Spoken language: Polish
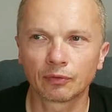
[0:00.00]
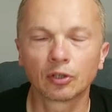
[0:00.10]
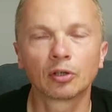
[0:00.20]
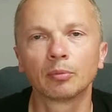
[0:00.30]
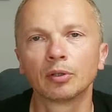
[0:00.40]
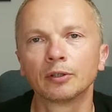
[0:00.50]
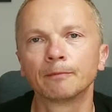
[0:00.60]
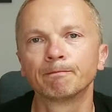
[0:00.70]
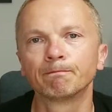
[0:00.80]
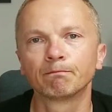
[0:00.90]
firmy
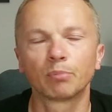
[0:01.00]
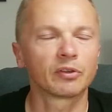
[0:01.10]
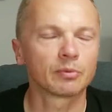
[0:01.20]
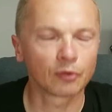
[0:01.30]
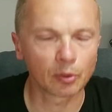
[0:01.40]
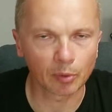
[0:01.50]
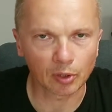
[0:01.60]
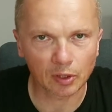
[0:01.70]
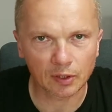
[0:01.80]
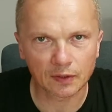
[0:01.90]
powiedzmy firmy
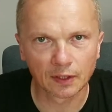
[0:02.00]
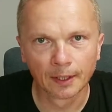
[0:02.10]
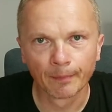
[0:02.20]
X,